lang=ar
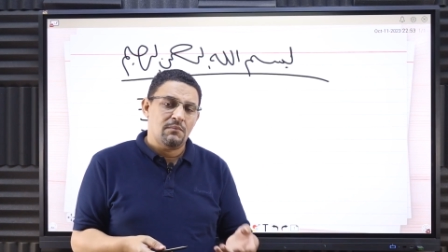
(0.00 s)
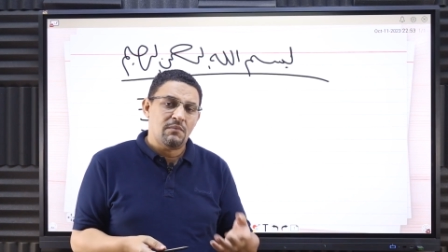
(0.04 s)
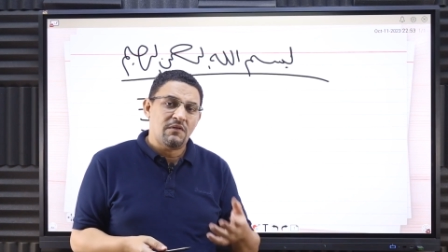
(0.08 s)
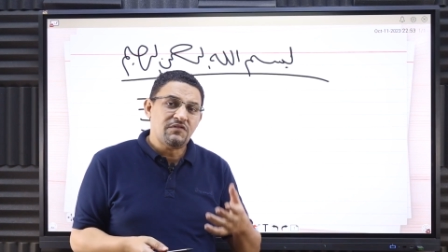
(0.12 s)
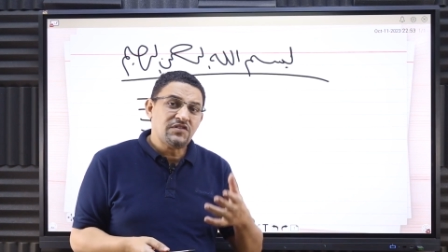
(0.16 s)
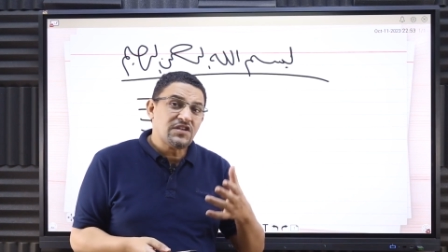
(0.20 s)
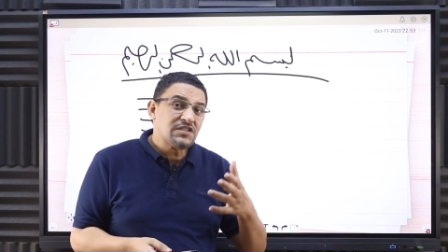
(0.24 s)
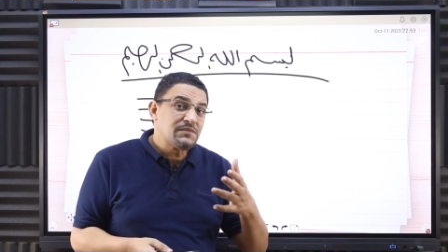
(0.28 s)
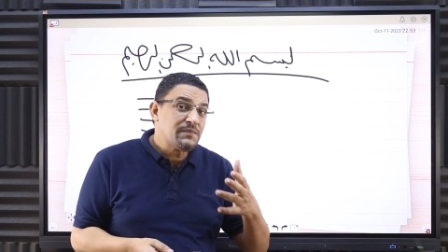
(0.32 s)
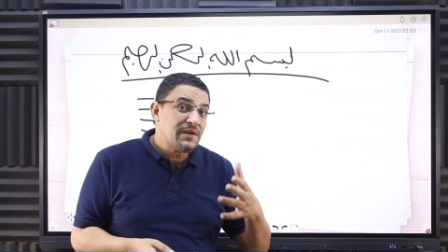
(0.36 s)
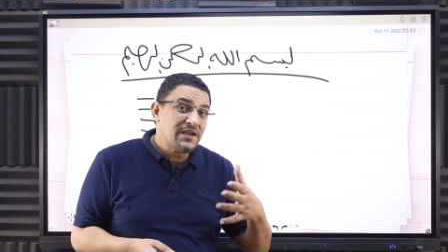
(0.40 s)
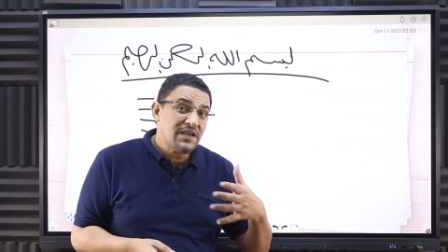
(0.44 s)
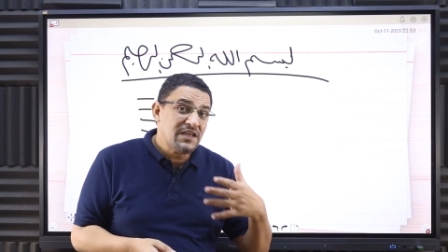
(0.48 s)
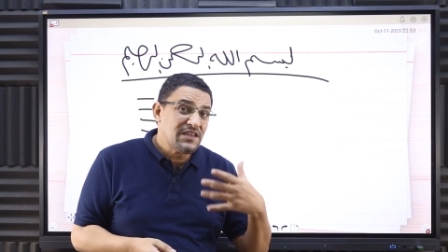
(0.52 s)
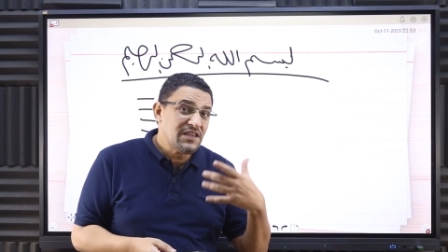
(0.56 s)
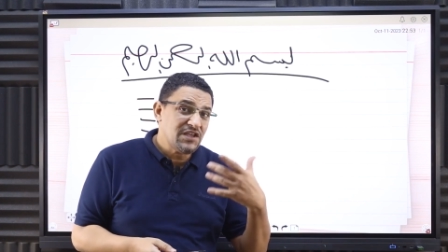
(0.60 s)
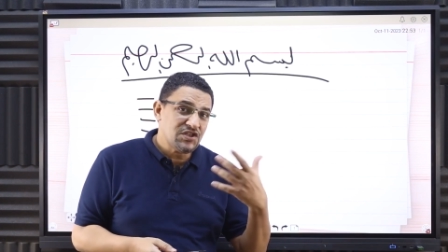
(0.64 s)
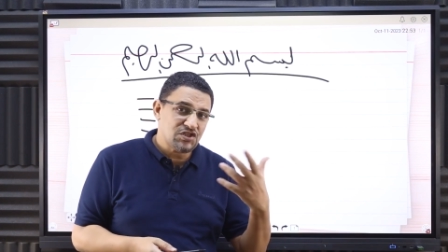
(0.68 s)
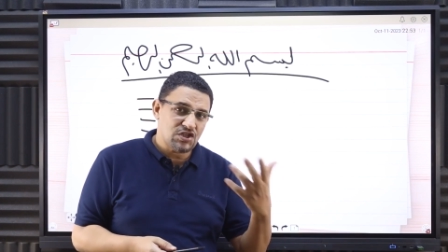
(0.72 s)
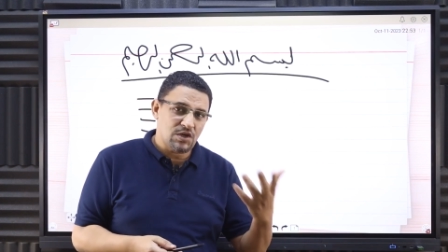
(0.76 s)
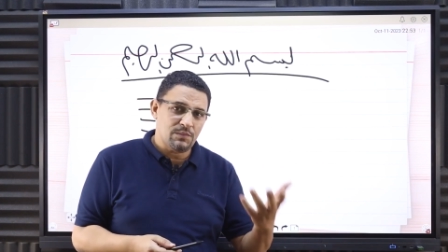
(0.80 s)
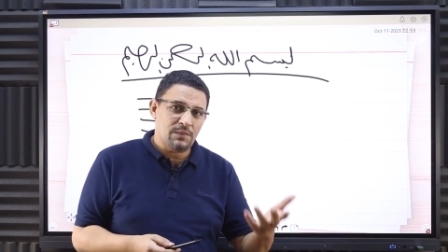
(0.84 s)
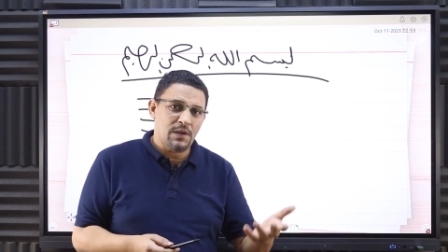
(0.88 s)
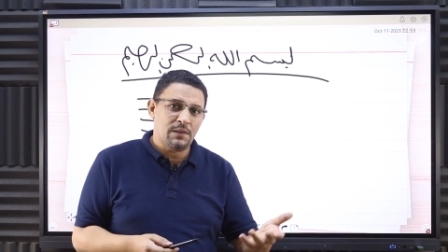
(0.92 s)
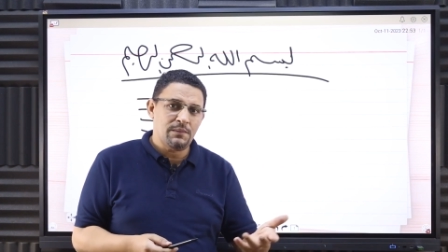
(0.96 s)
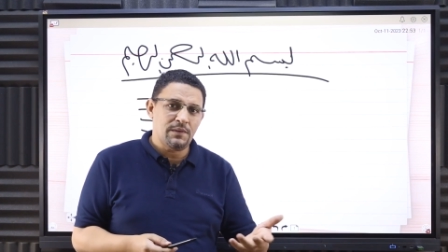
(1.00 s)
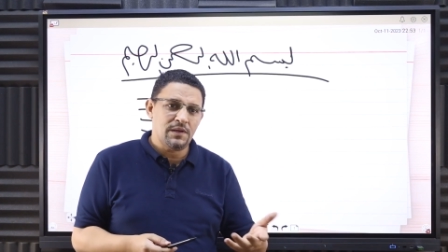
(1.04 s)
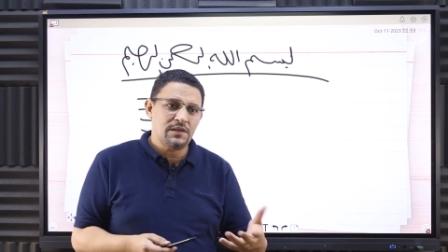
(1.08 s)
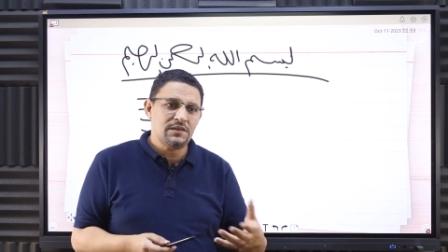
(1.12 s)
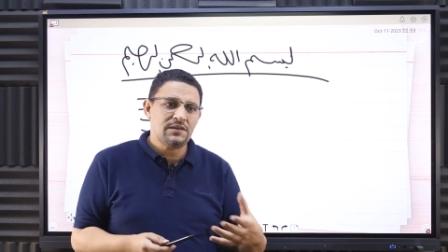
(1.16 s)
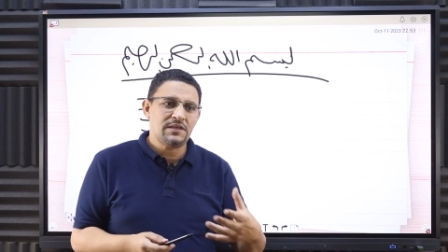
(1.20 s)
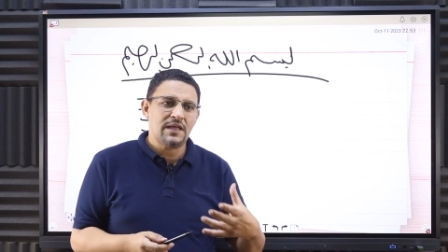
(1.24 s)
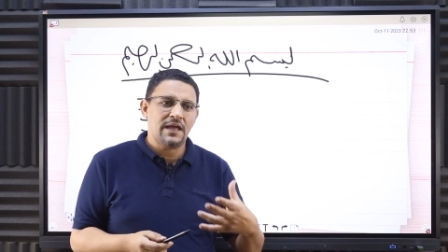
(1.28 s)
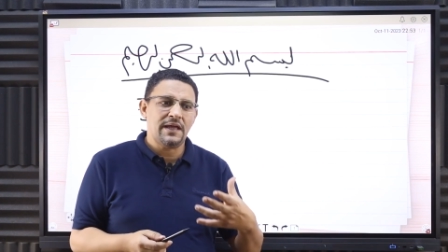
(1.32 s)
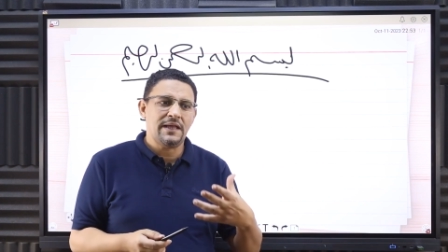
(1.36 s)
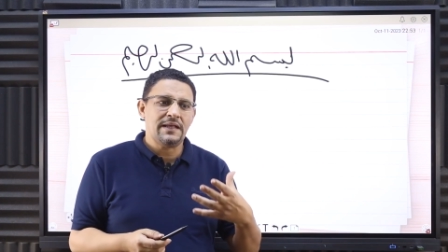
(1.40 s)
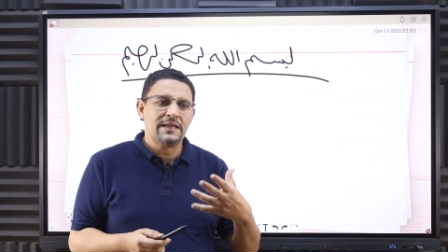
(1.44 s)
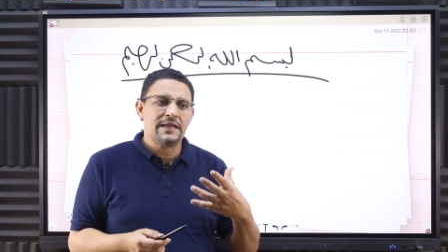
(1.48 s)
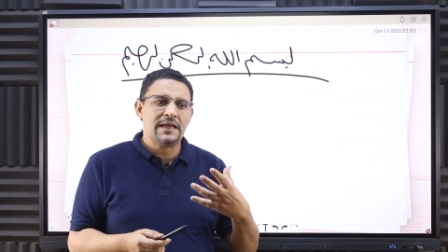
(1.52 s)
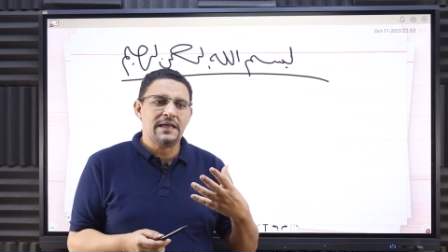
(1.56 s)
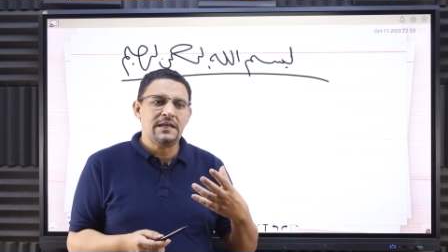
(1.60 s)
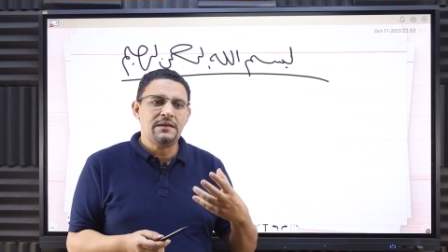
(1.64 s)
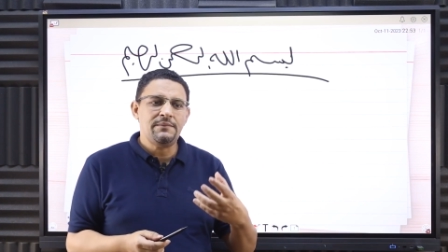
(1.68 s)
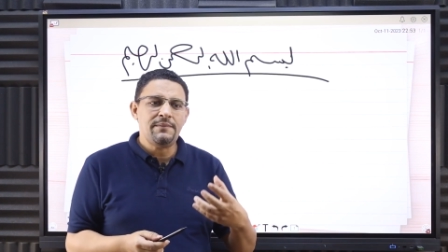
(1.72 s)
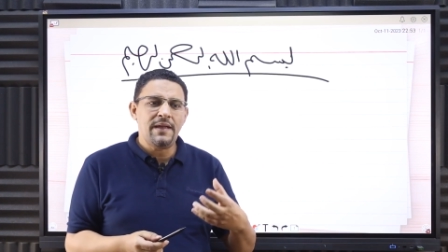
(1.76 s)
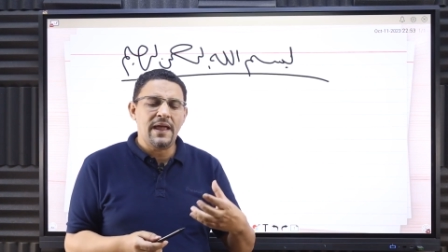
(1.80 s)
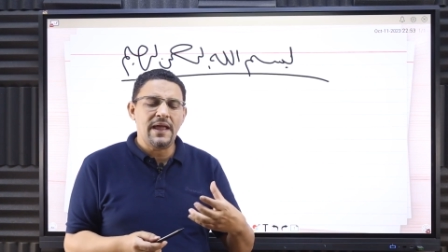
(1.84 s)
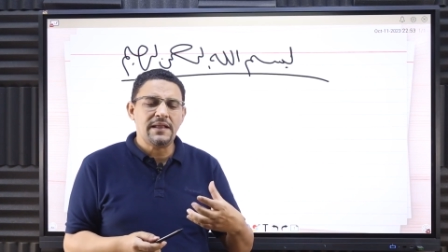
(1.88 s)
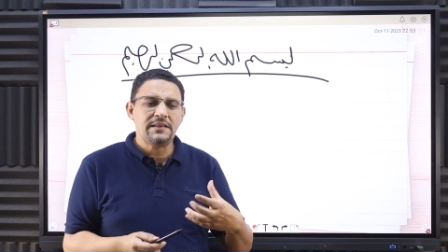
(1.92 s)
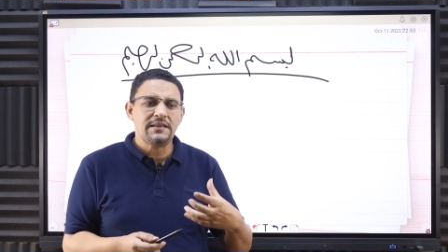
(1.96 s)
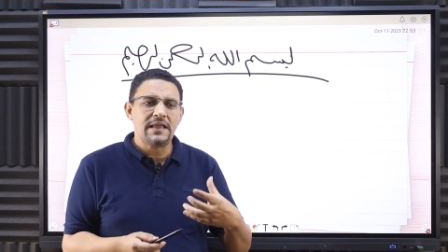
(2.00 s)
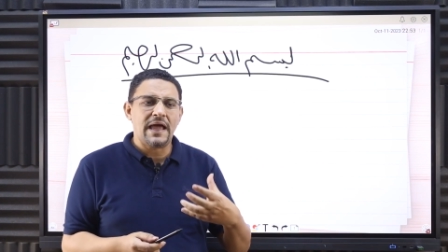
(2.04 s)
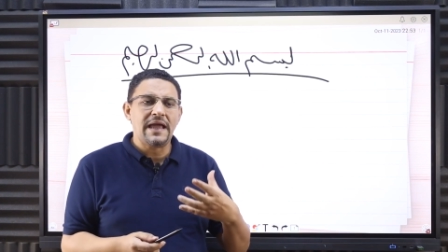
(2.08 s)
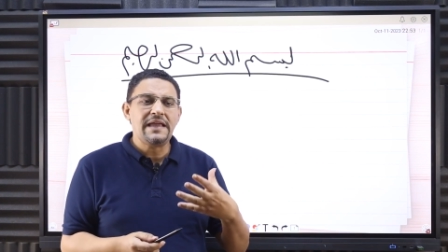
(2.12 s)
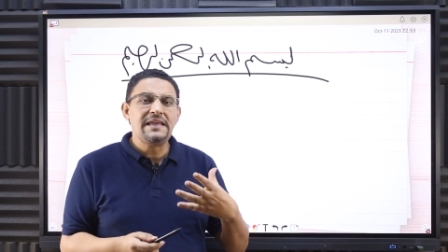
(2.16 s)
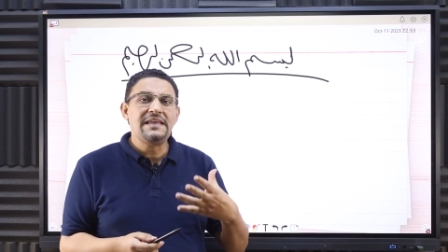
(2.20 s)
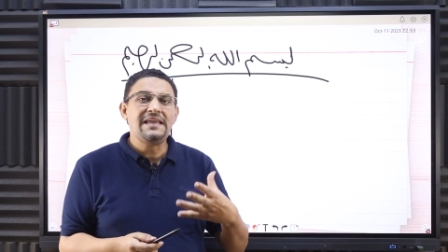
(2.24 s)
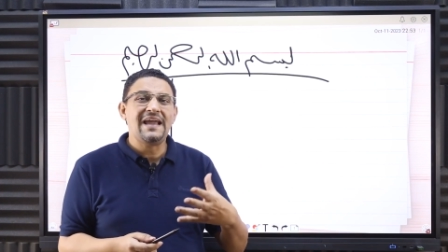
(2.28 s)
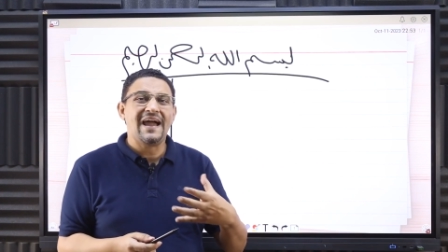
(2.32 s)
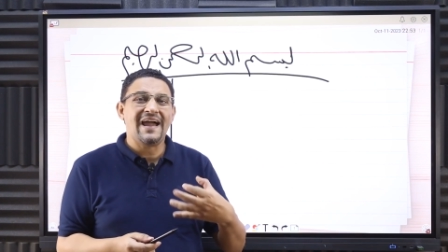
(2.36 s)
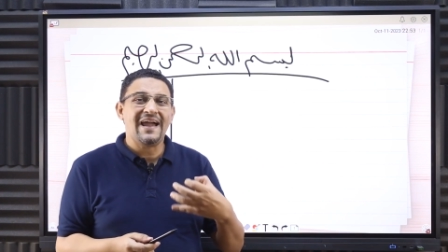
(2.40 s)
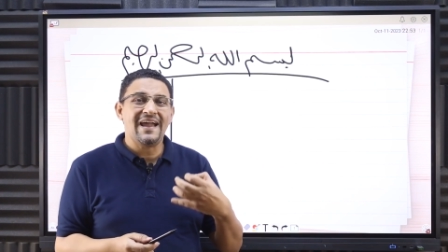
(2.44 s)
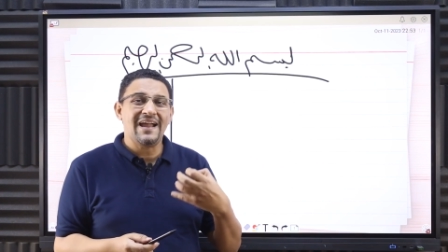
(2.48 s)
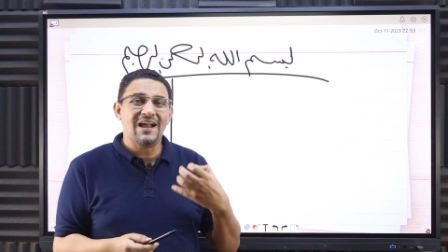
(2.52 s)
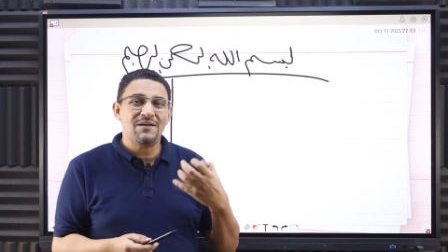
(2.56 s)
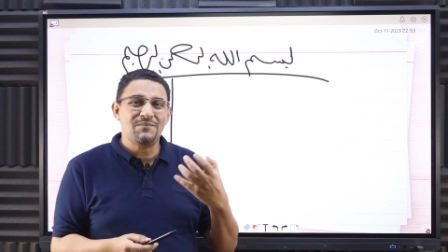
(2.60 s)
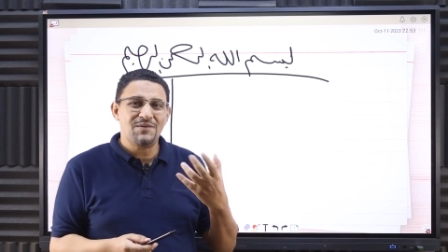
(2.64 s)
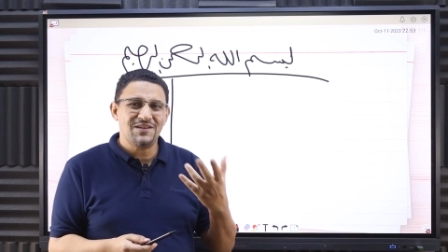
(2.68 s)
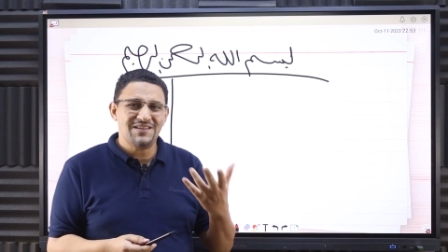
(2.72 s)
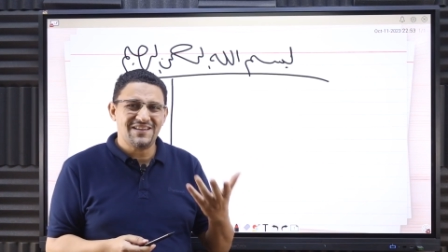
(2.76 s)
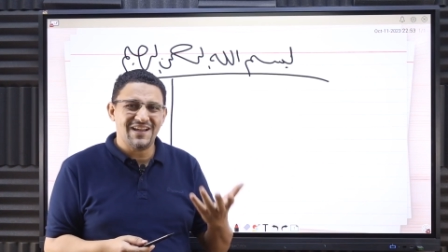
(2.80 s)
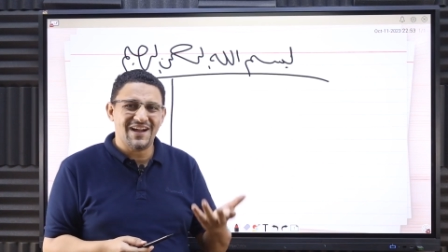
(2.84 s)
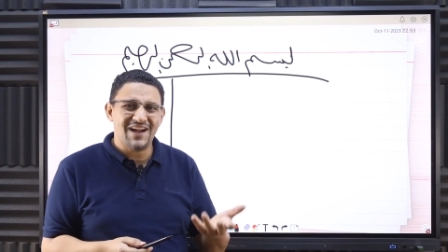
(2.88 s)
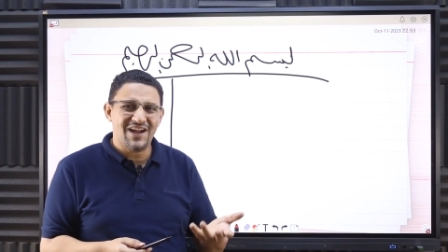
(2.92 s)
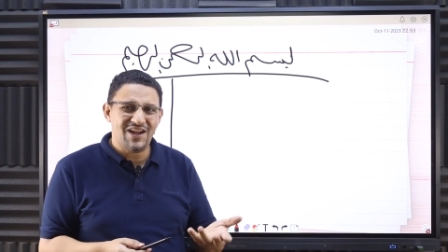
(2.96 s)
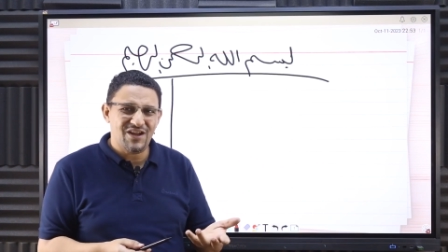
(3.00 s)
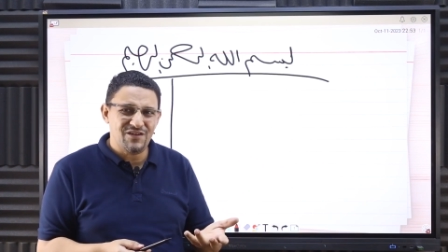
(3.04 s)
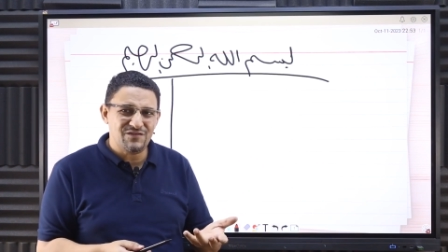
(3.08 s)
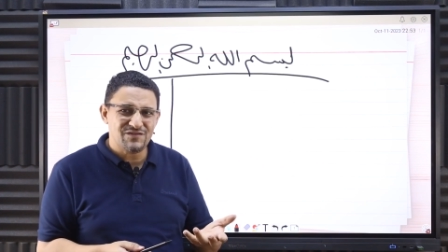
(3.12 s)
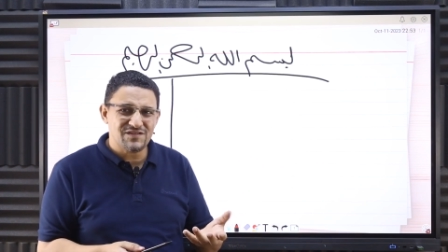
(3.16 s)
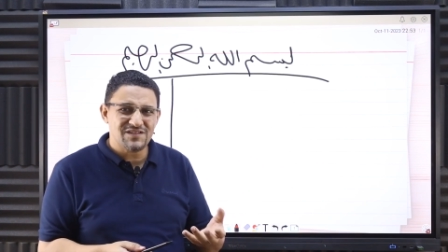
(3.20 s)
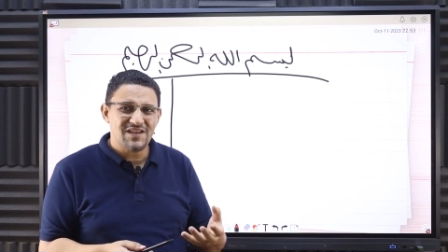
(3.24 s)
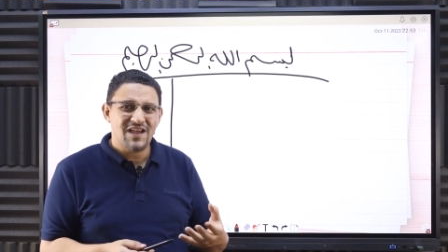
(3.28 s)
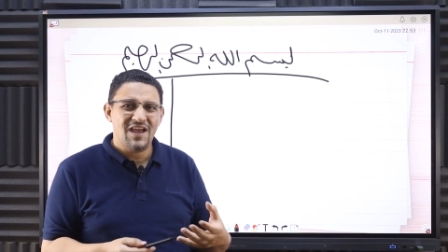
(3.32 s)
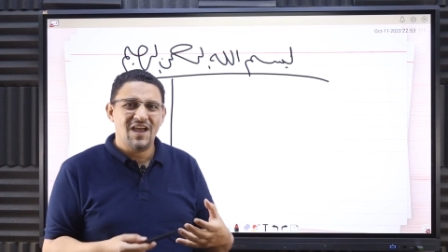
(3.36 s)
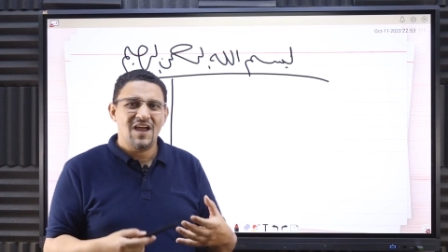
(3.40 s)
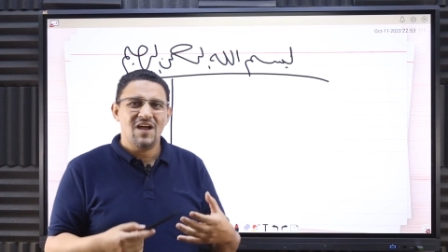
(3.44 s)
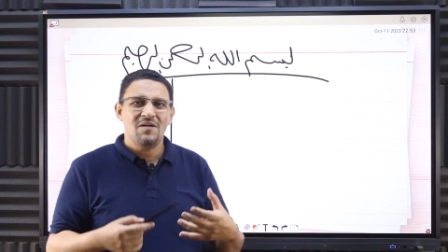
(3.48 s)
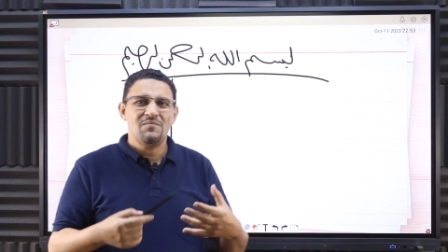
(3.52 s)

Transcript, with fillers: مفيش اسمها كده يا شباب انت الكلمات اي حاجه محتاجه حفظ